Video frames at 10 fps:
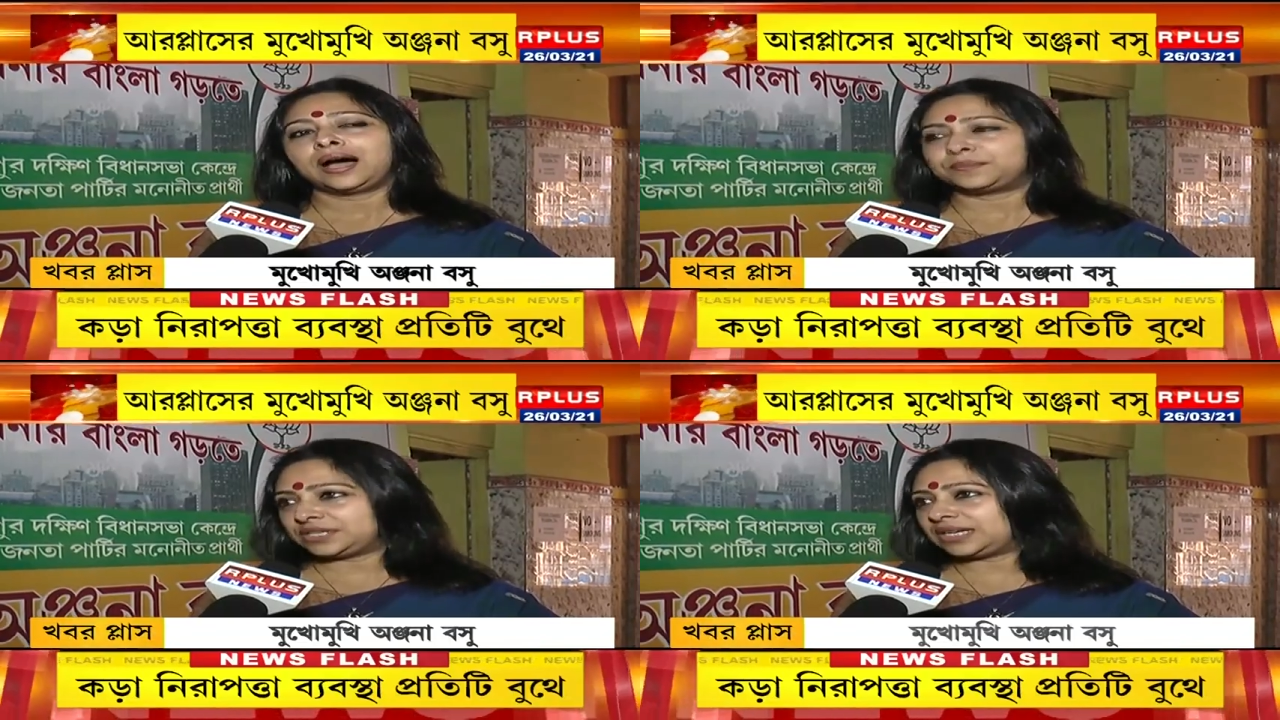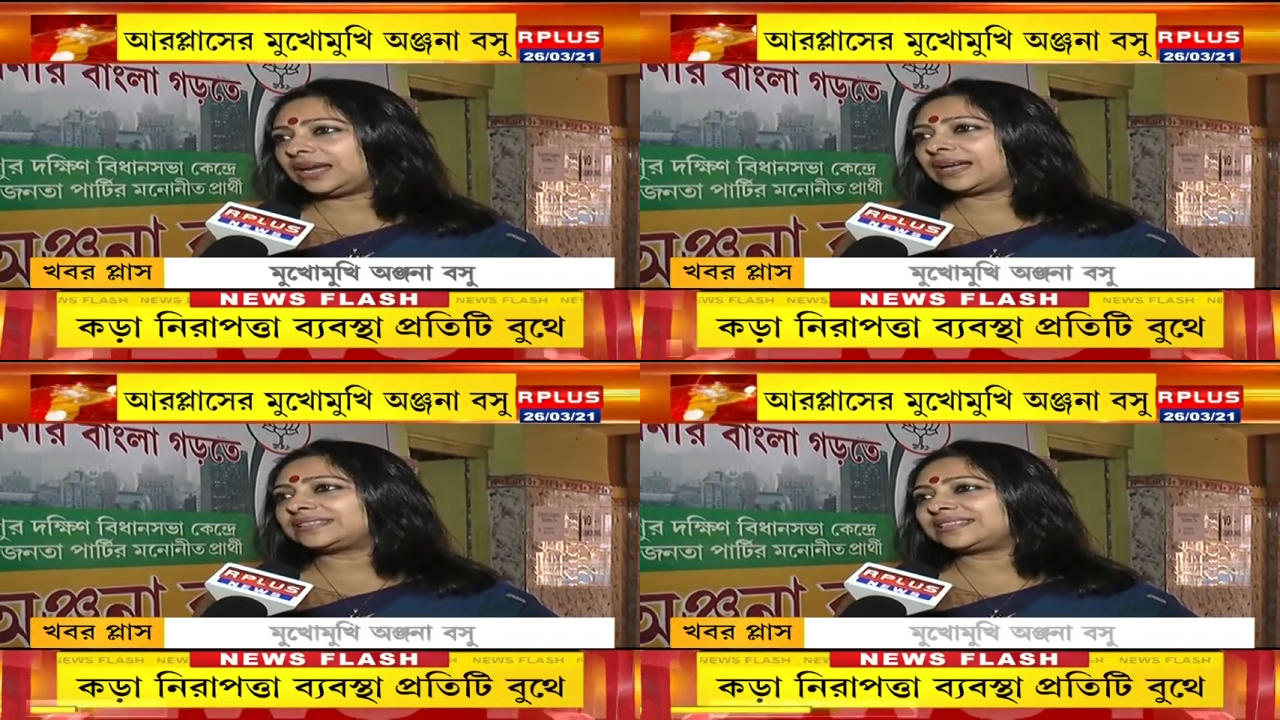আপসেট
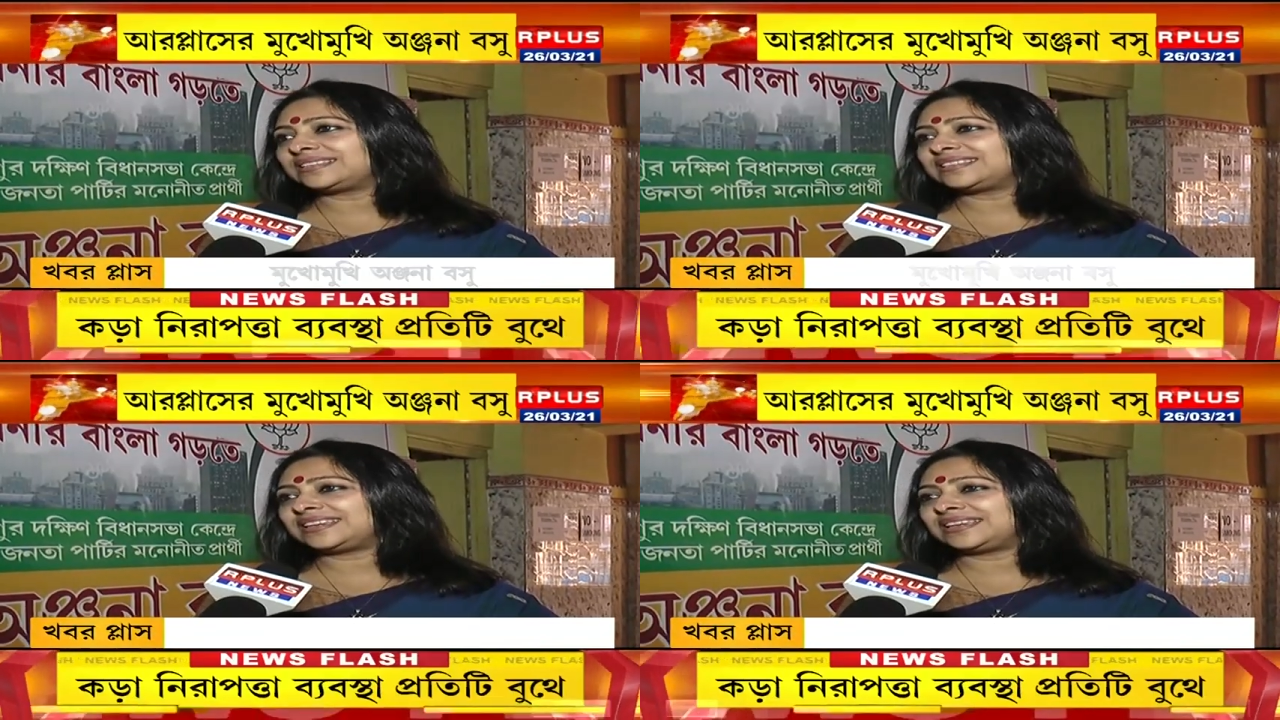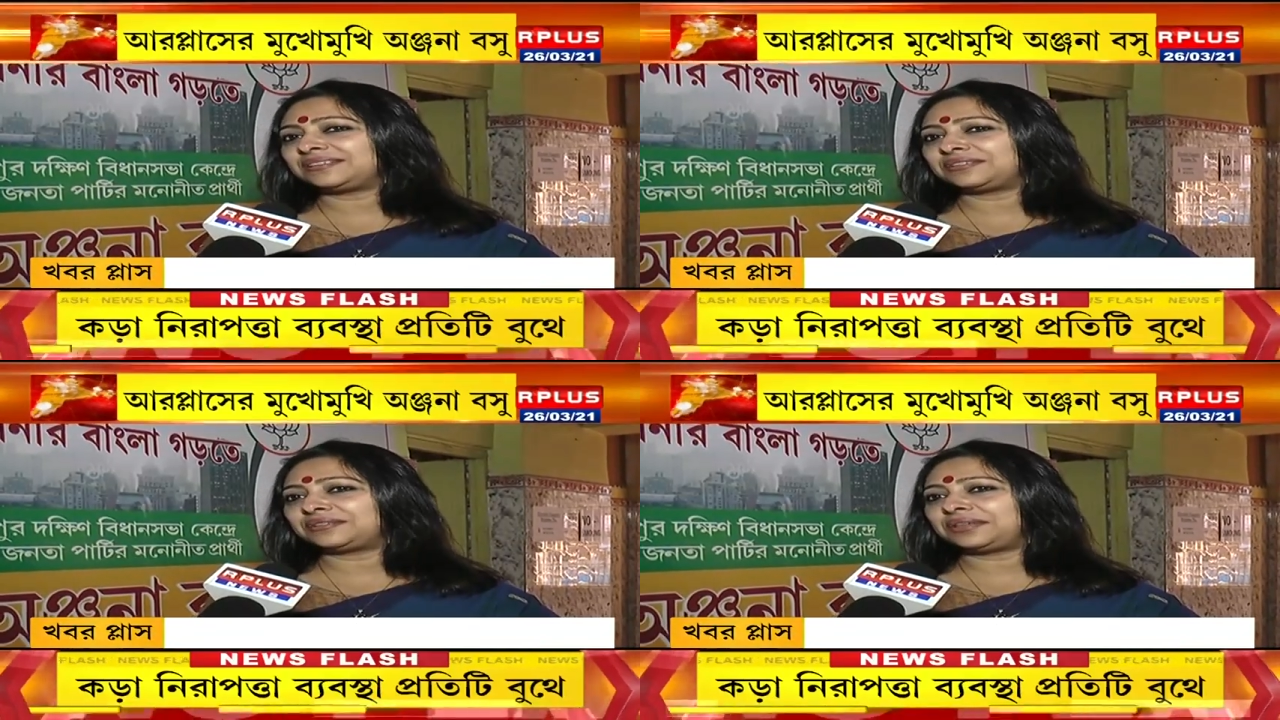লাগছে যে
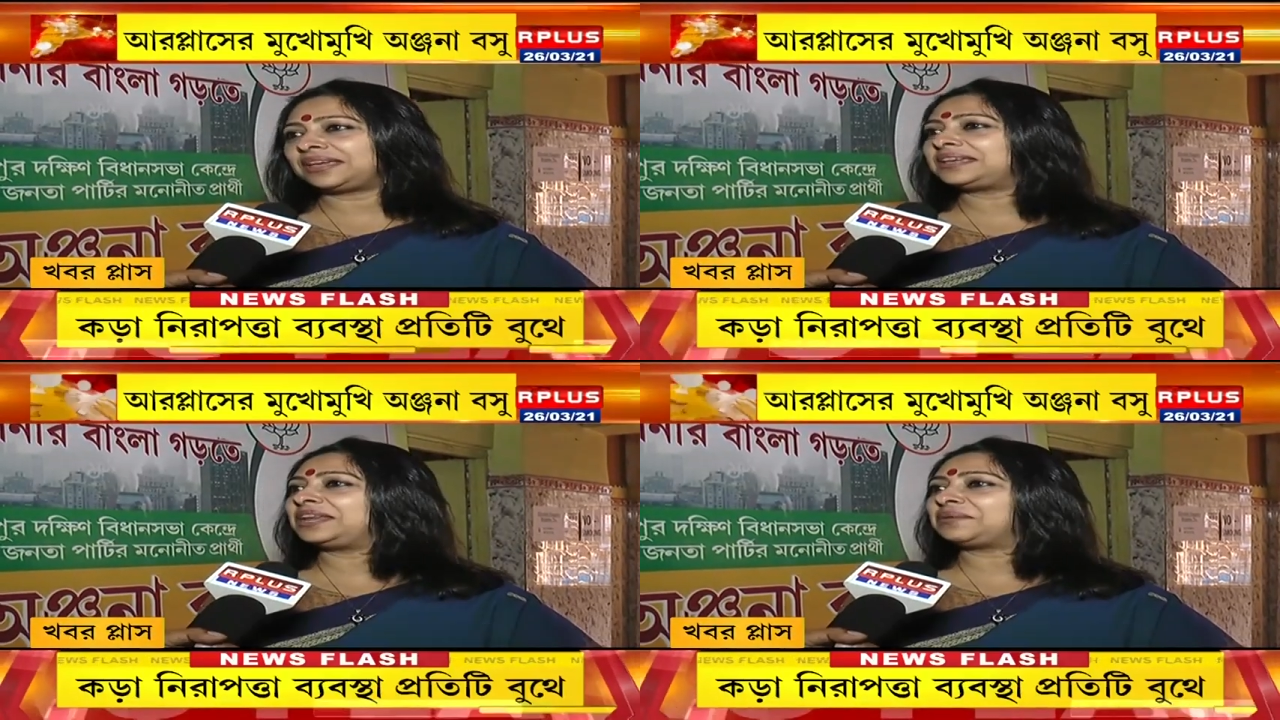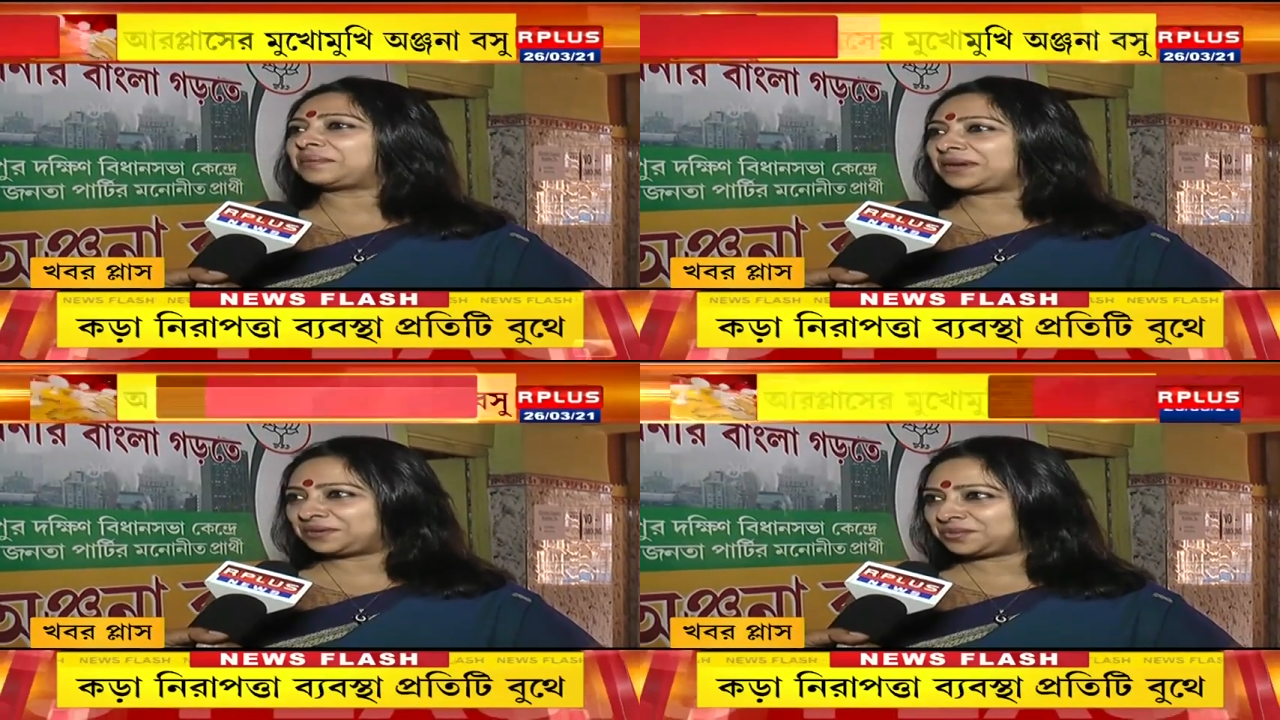এই খিরে
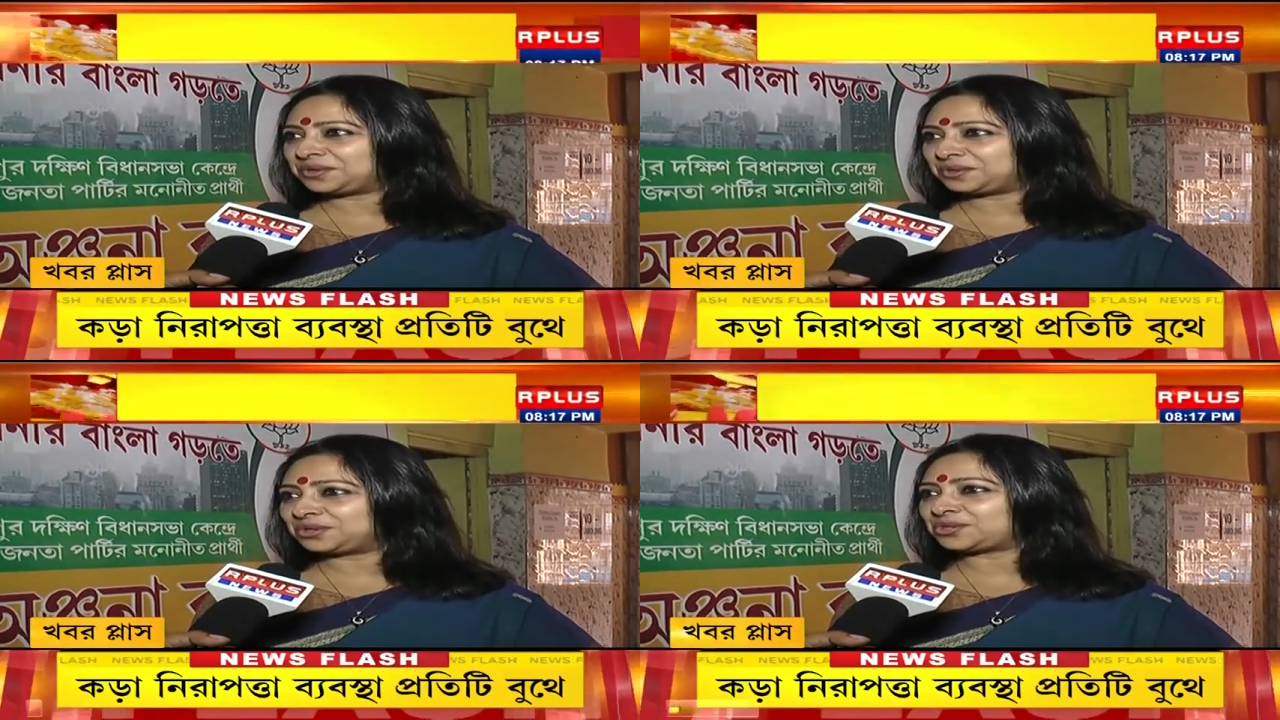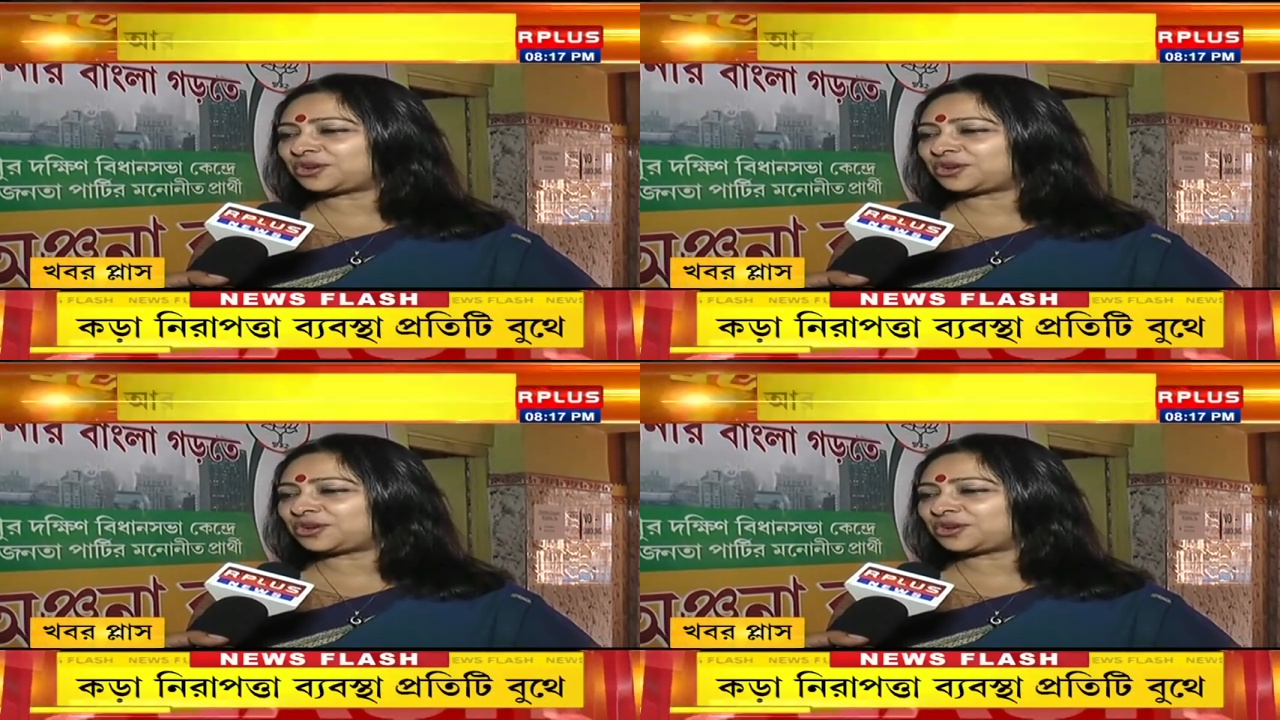বাবা এরকম করে কোনো